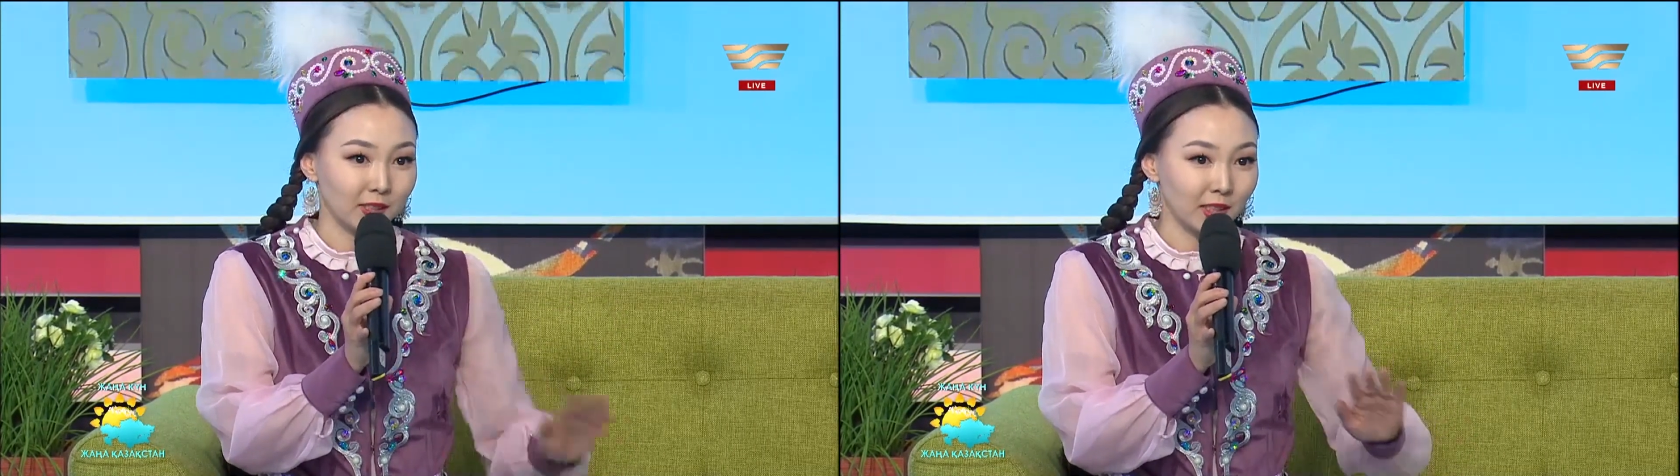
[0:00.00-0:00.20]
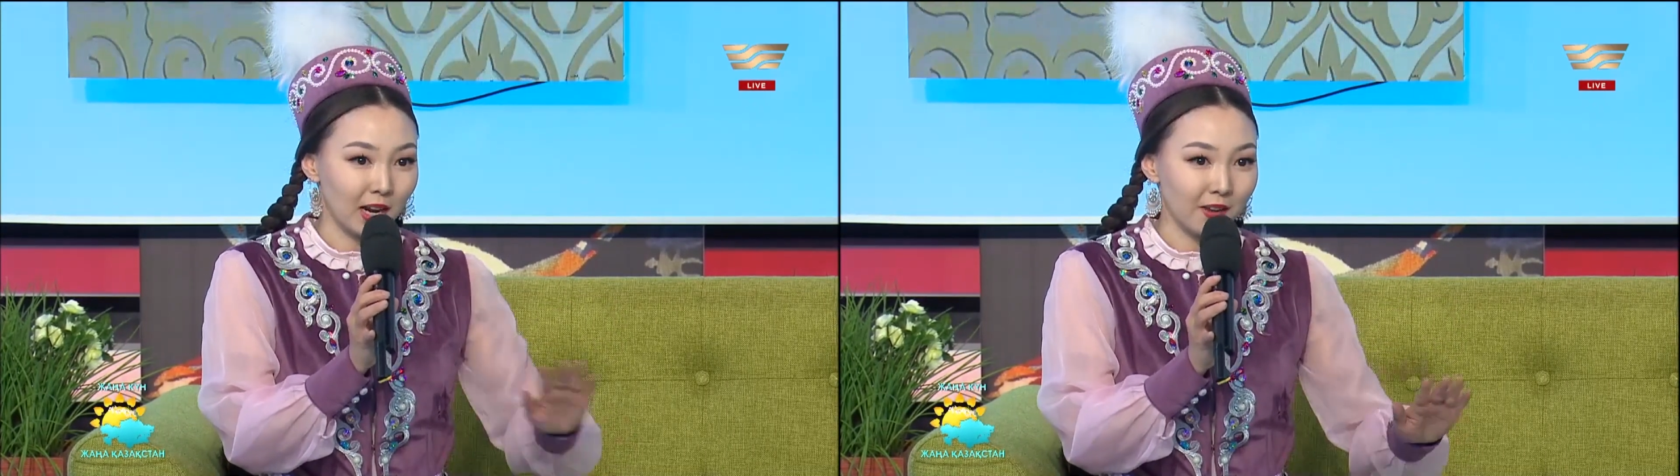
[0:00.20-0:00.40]

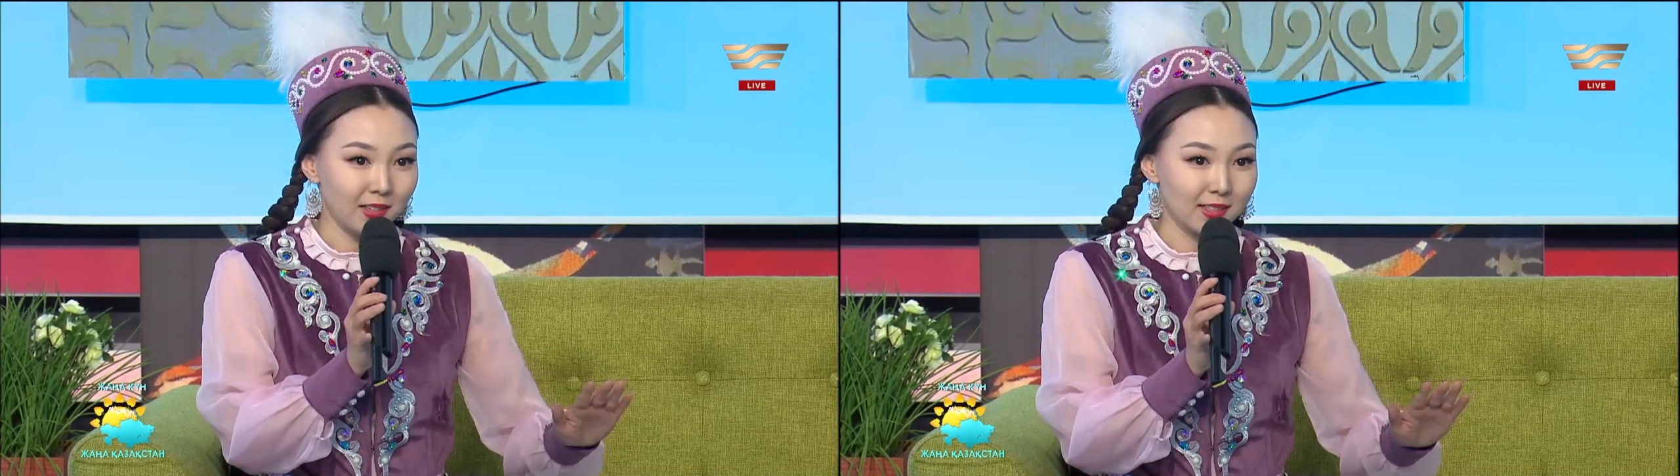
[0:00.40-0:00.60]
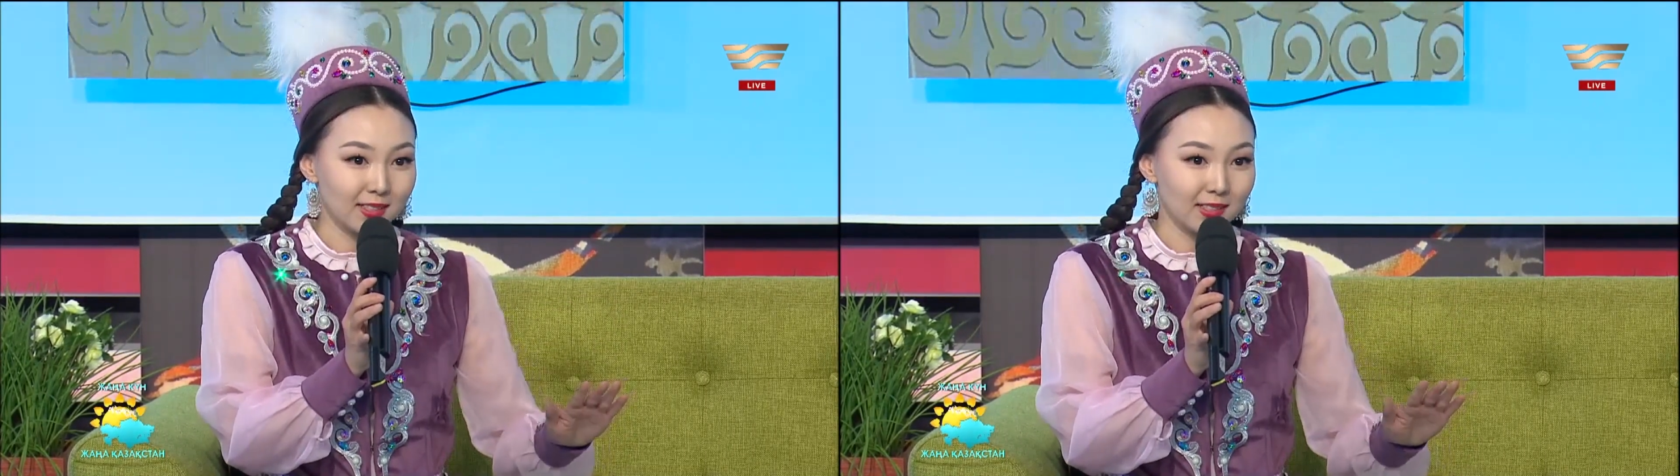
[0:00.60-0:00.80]

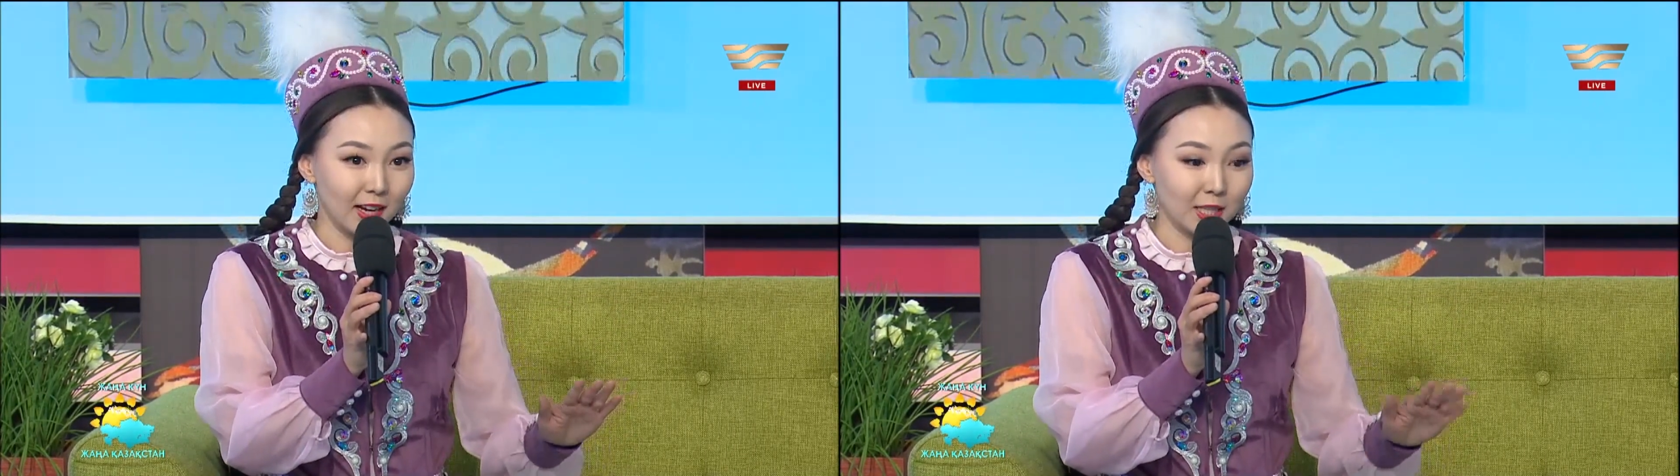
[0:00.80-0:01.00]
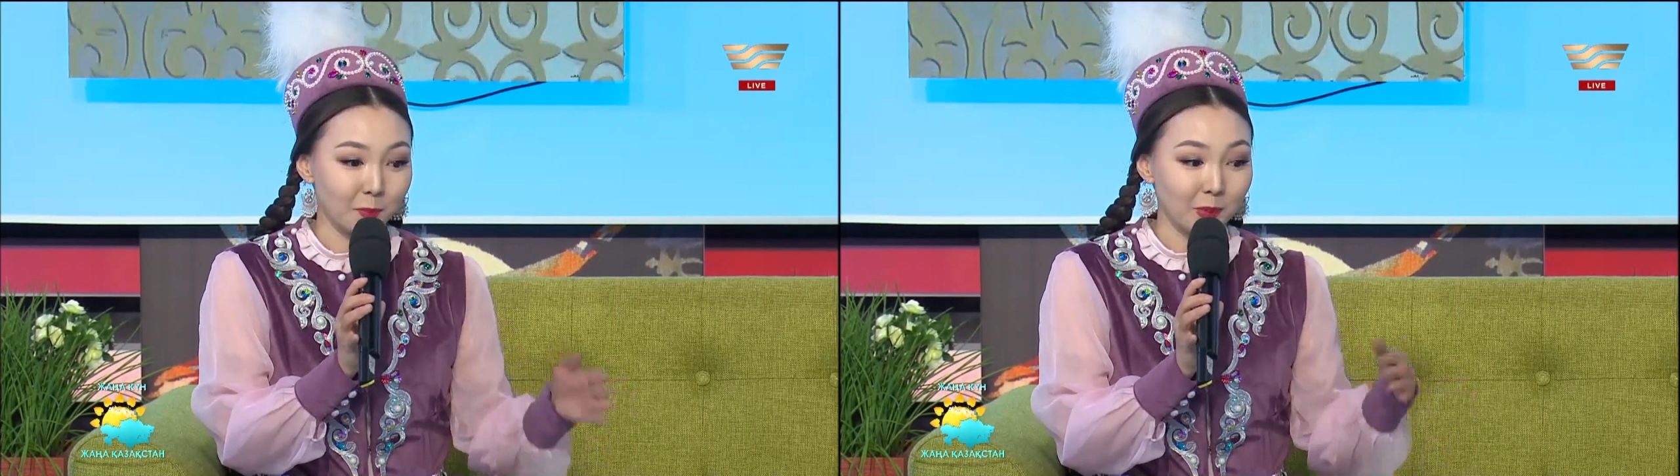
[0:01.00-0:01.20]
нравились.
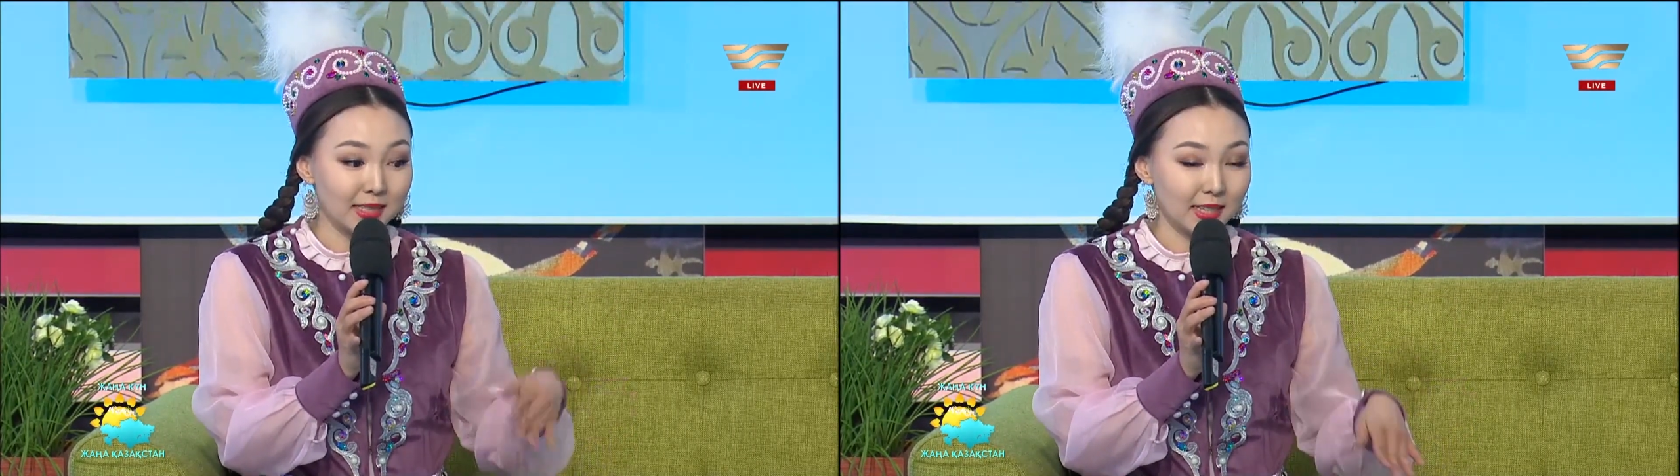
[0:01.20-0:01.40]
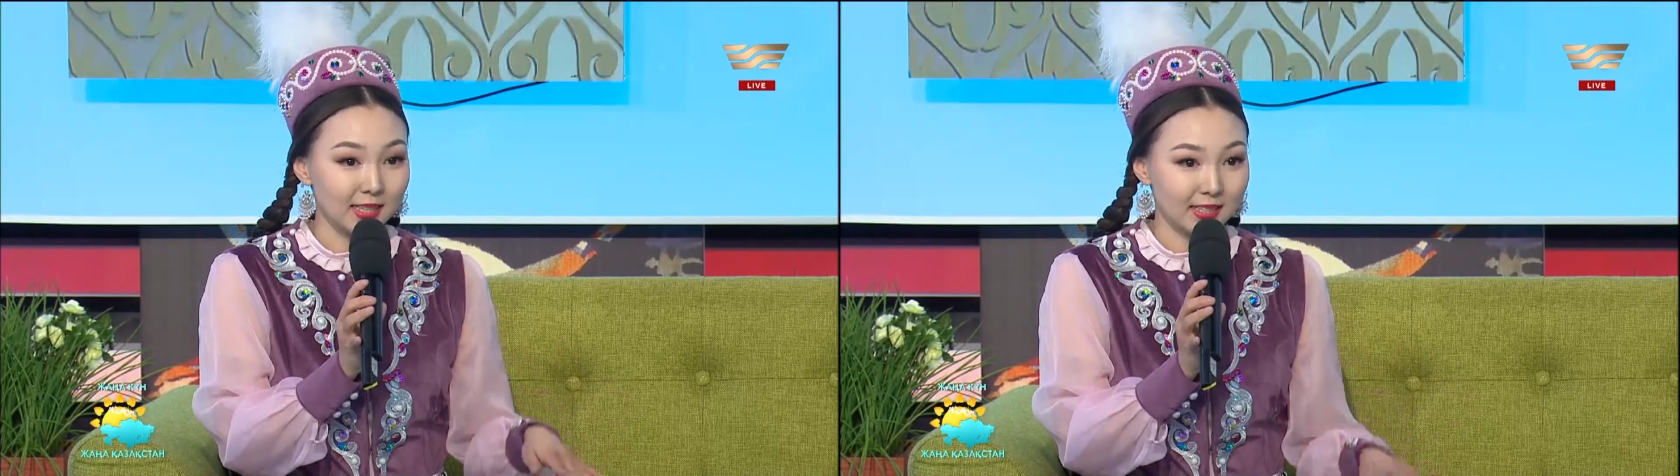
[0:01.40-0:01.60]
Они по сей